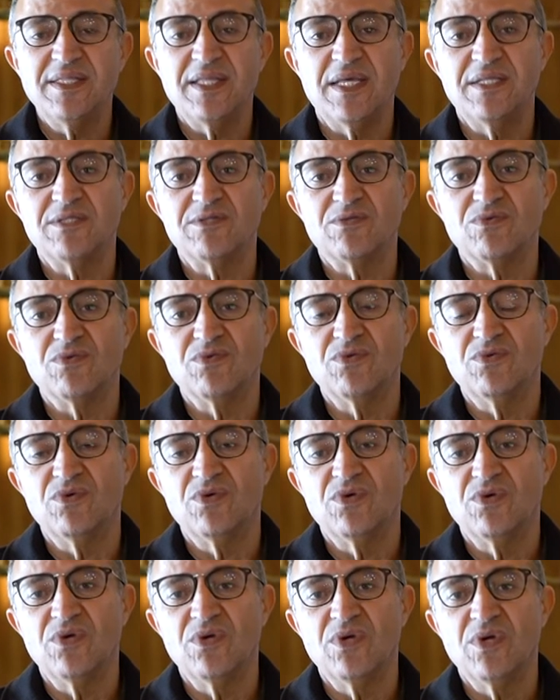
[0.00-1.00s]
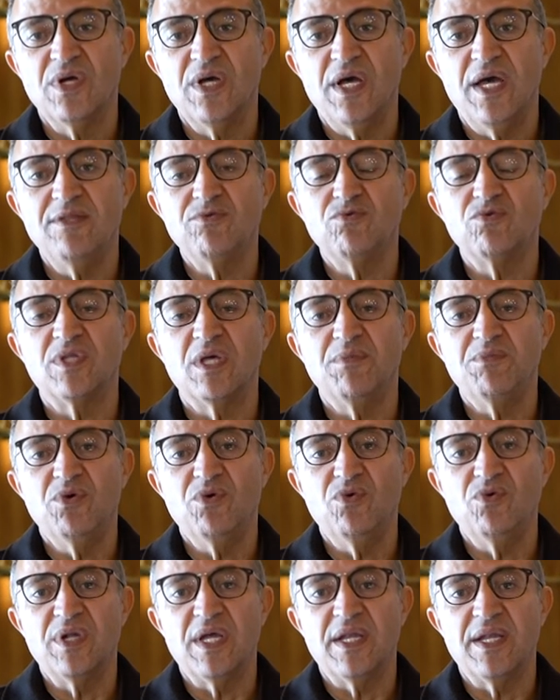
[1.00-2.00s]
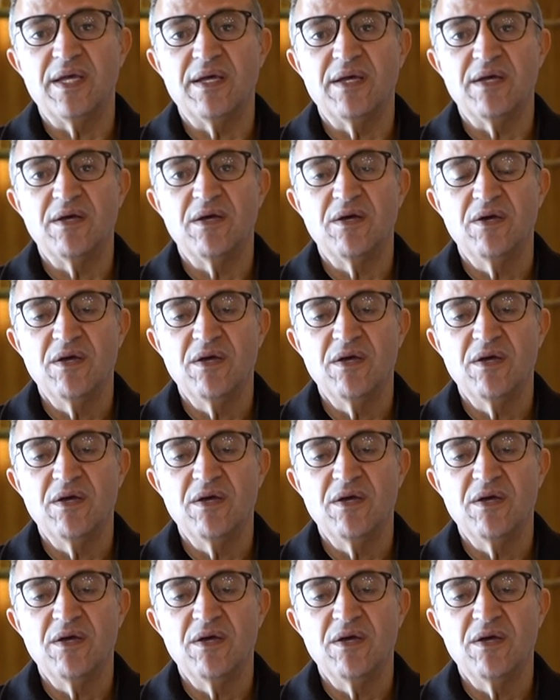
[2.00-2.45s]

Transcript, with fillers: تنسوا أن تتابعوننا